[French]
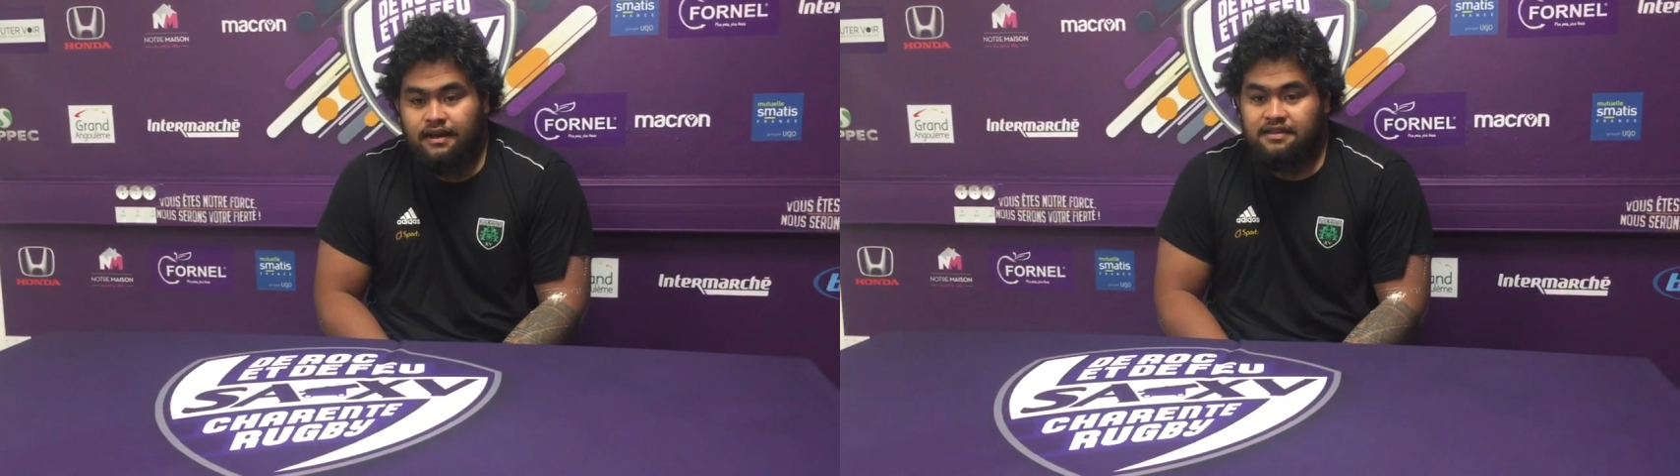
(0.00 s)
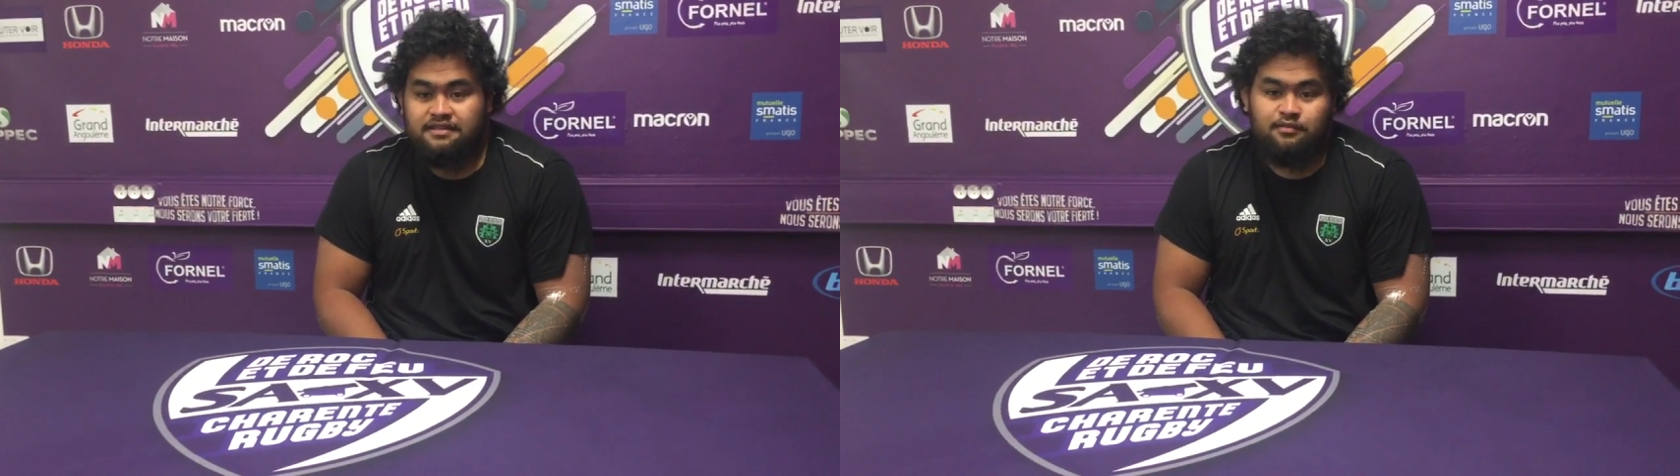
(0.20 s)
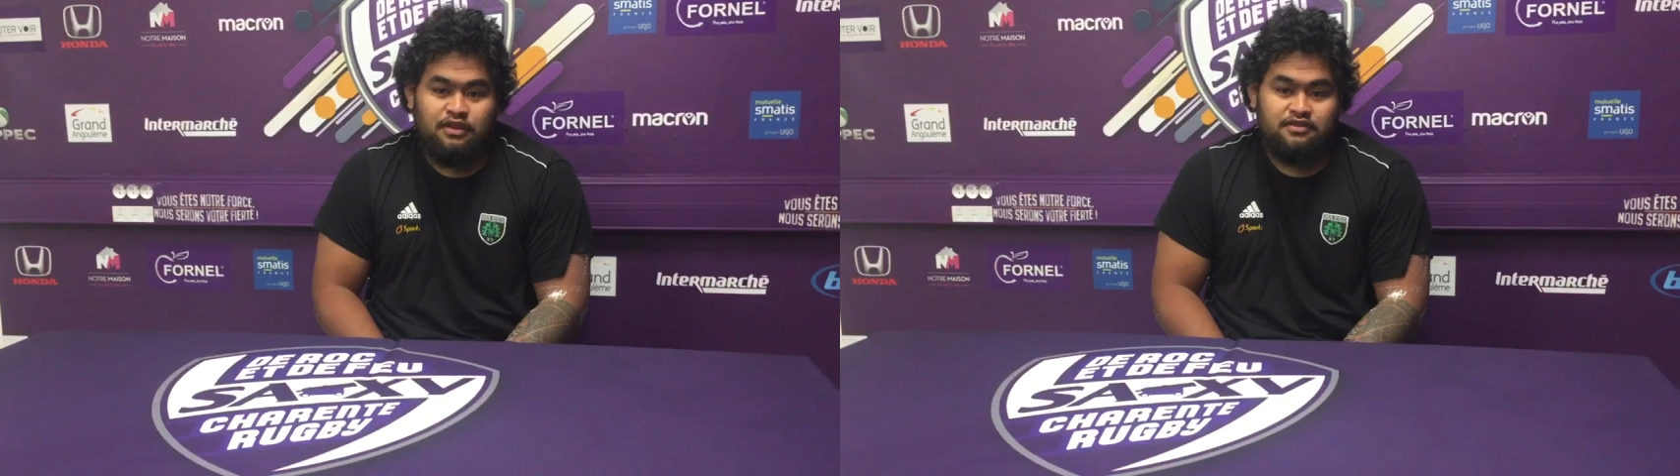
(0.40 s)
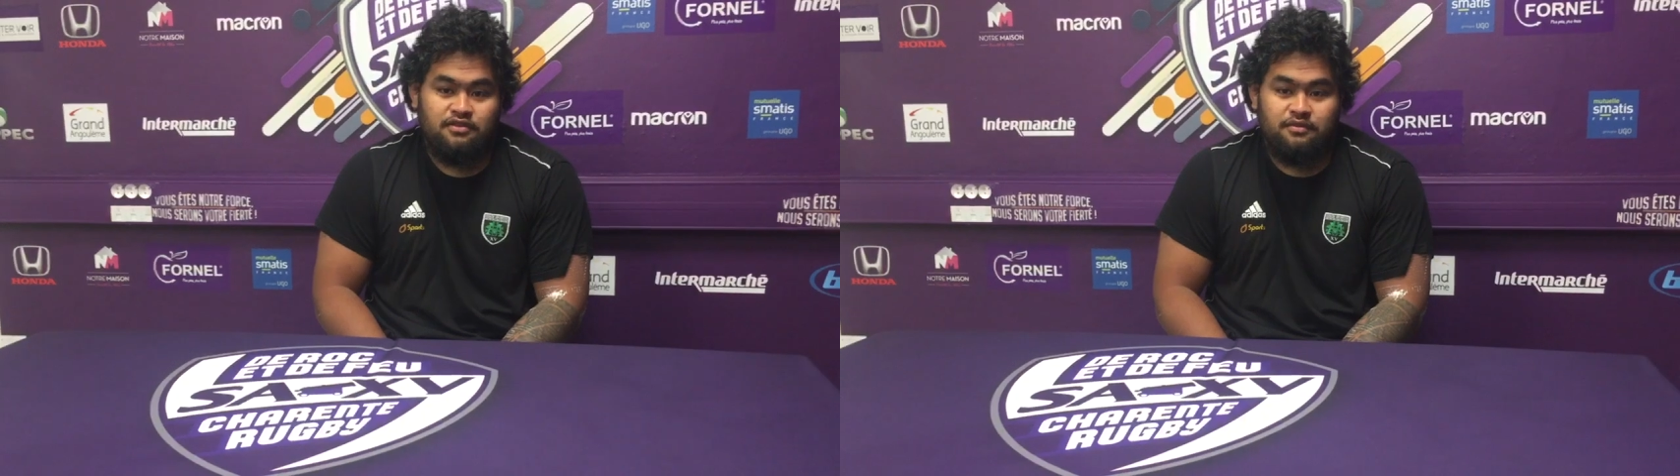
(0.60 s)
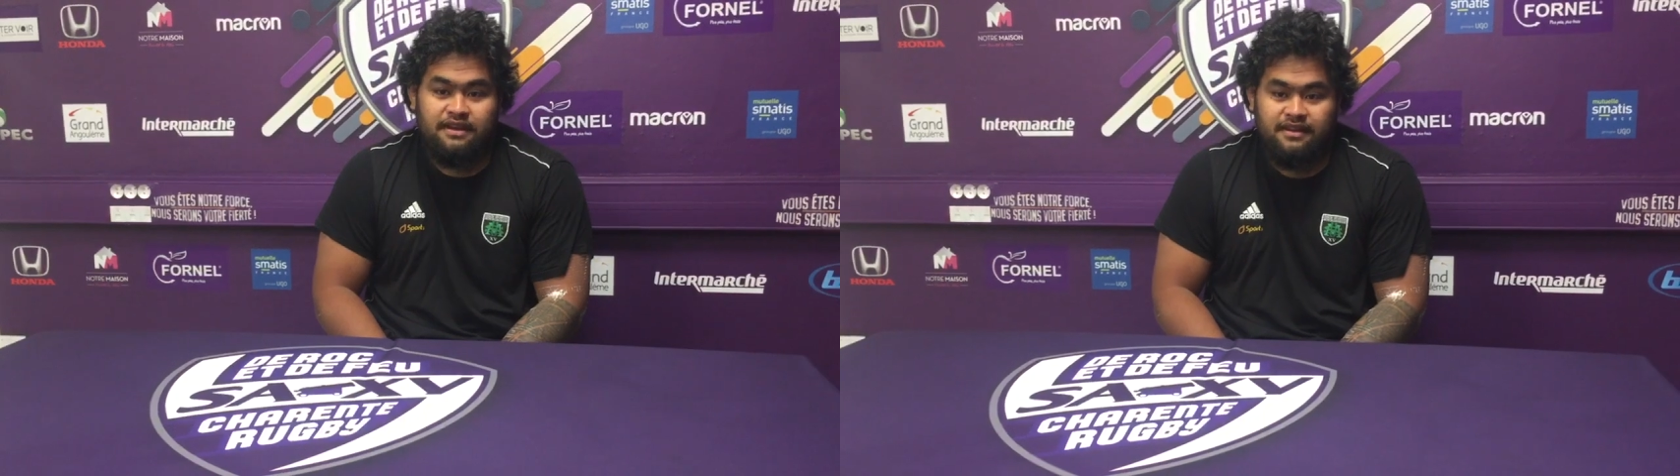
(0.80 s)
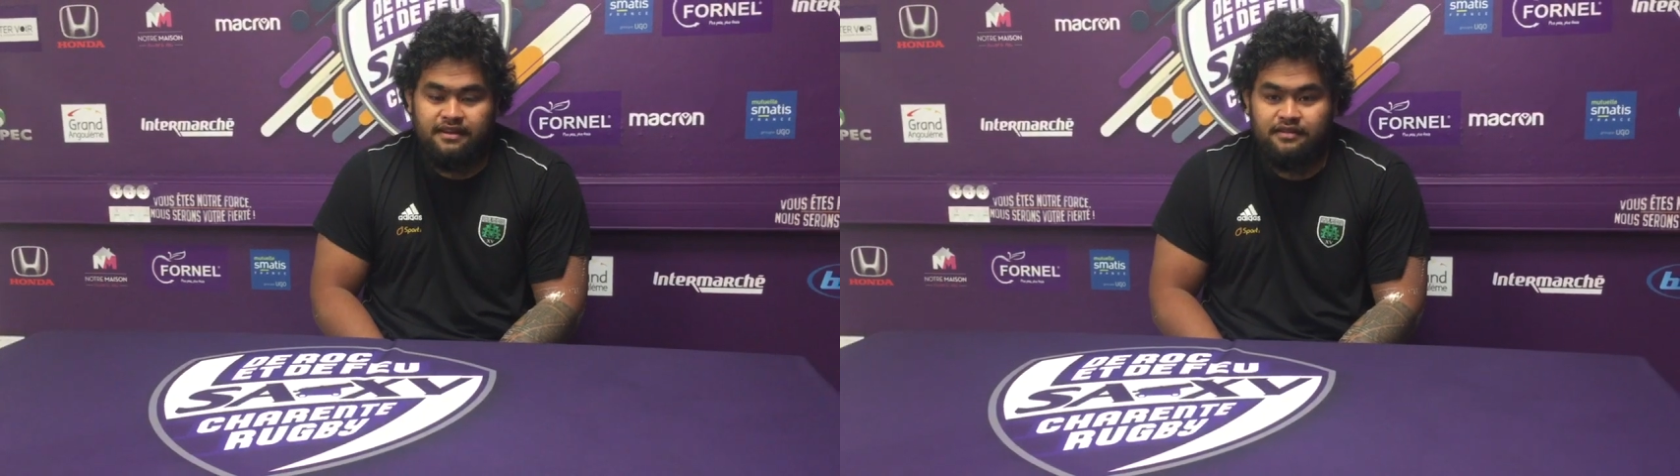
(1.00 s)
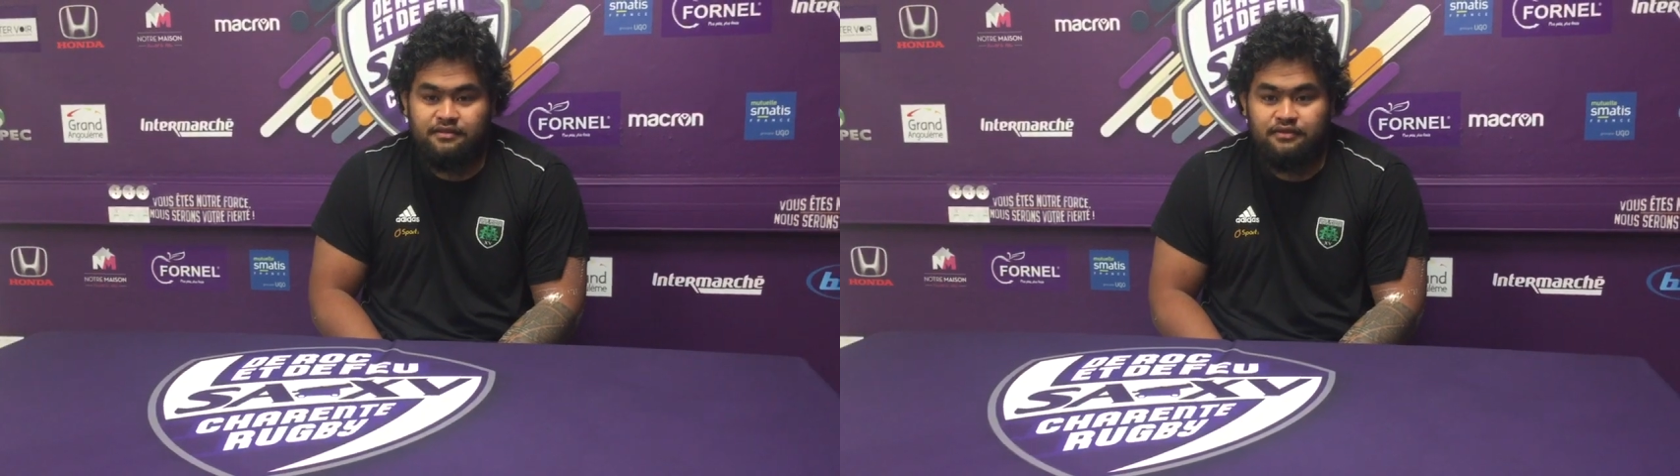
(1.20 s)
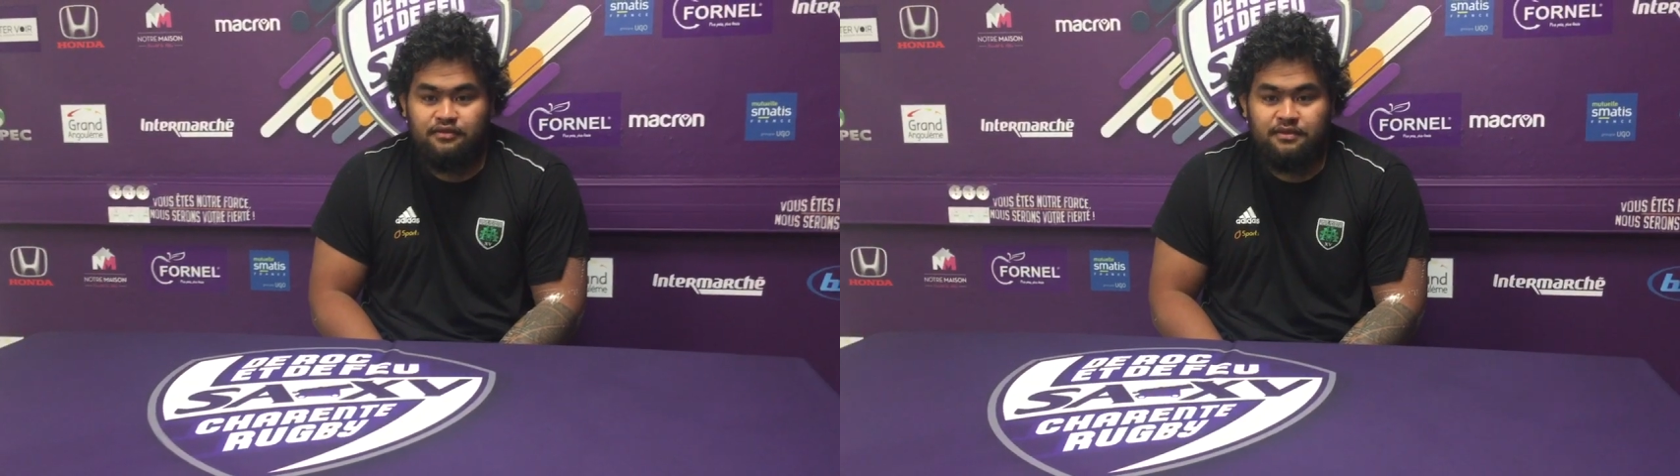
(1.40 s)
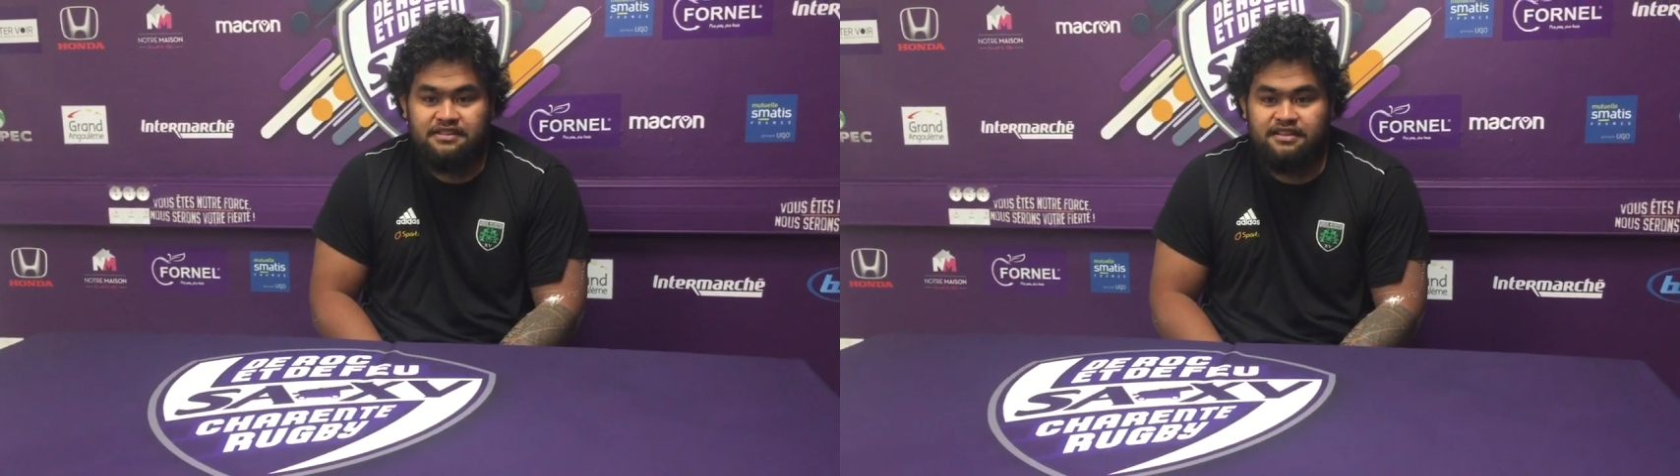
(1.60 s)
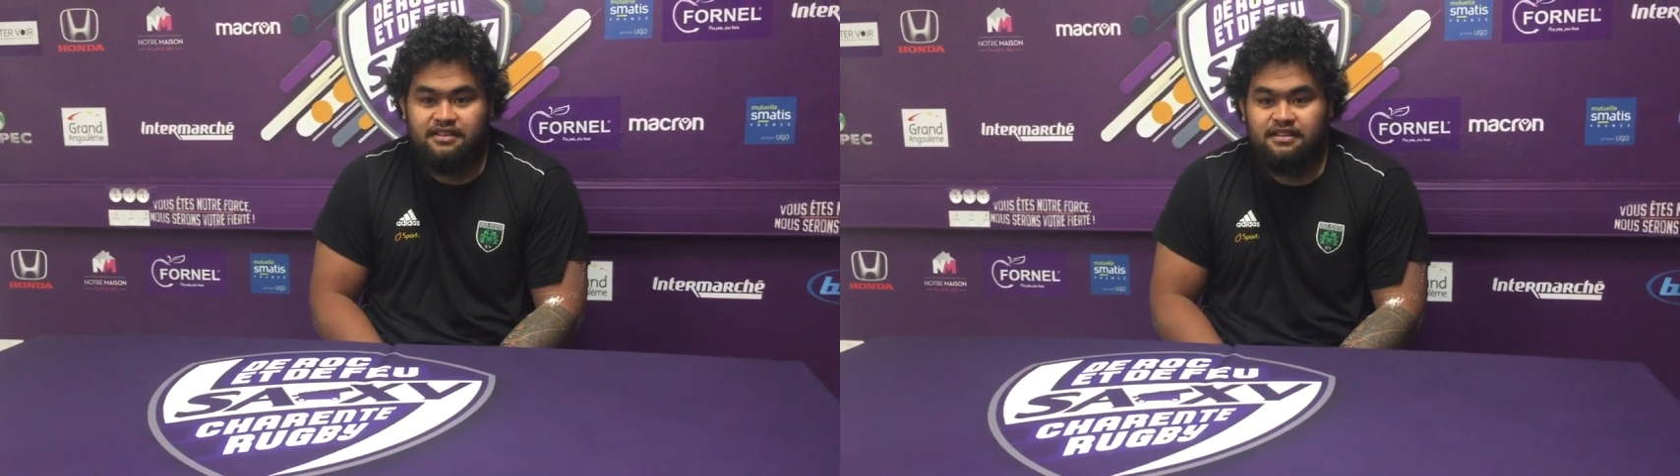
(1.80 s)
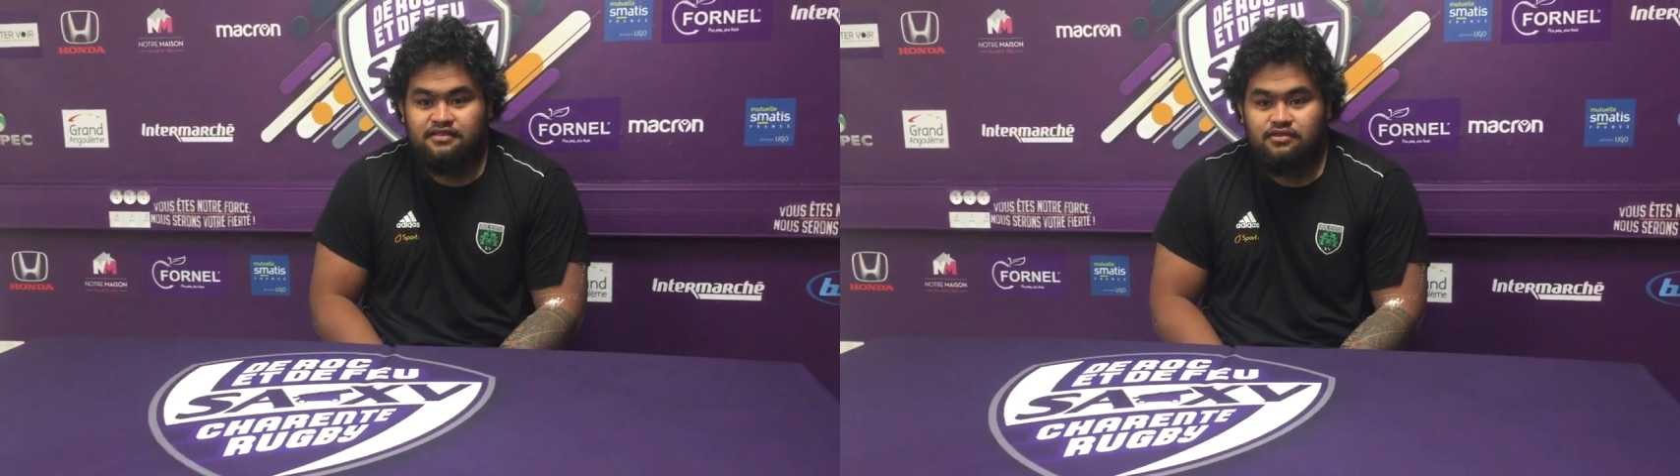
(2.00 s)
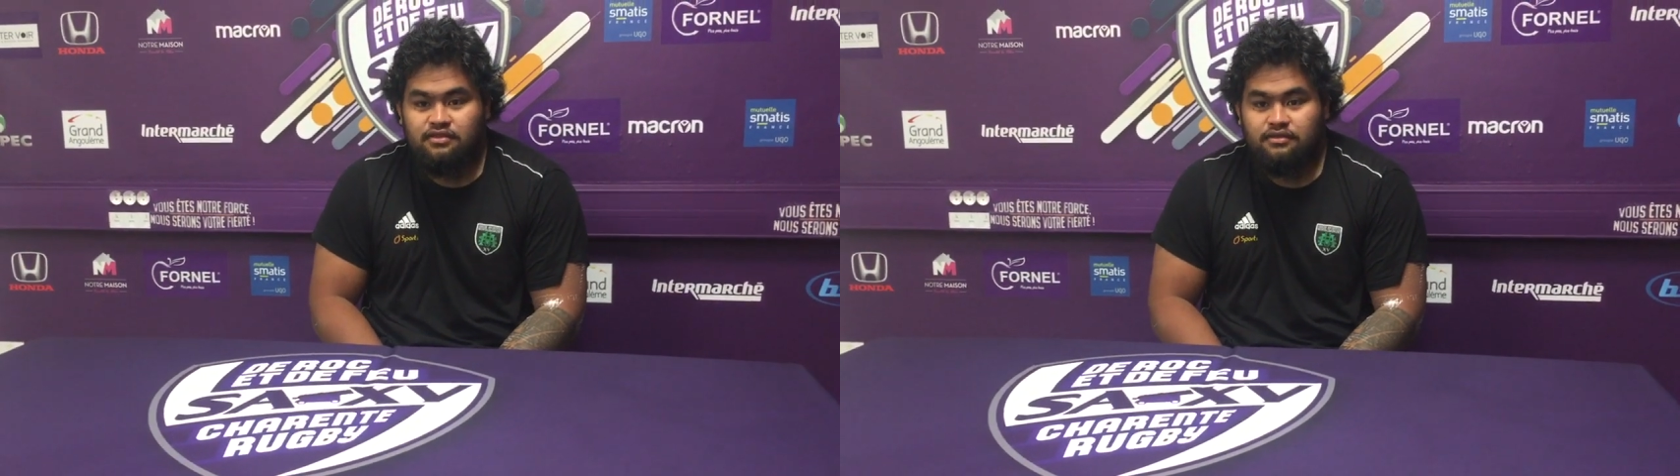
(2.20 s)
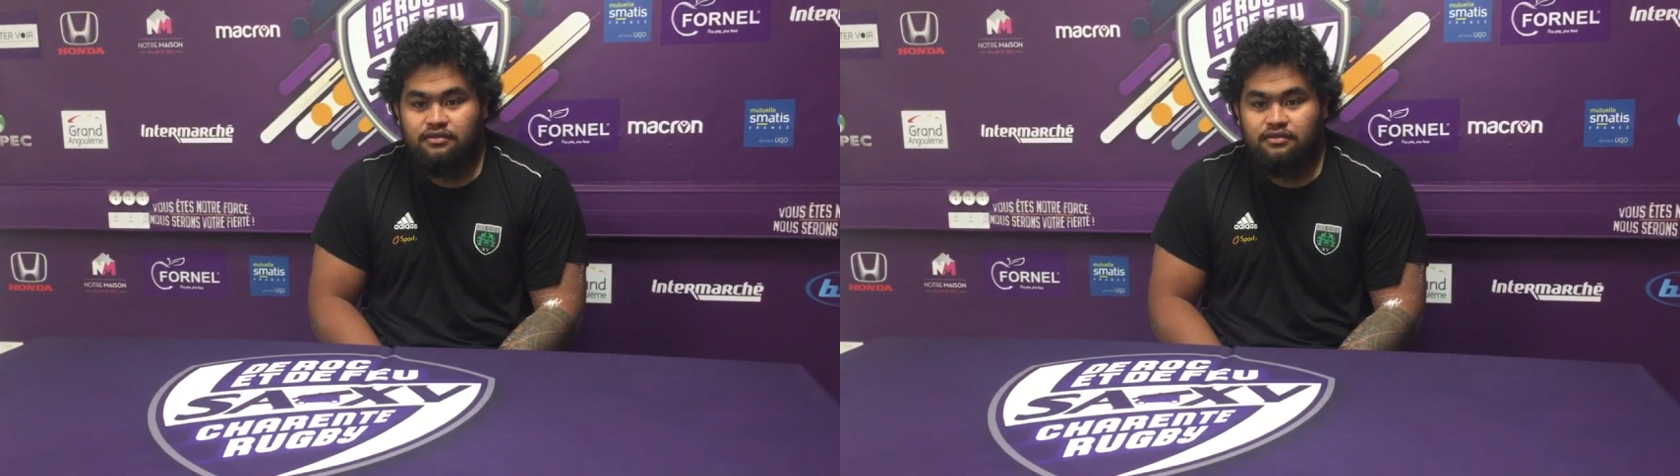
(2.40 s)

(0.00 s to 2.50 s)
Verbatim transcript: ah, C'est bien sûr, bah, le, match a été dur.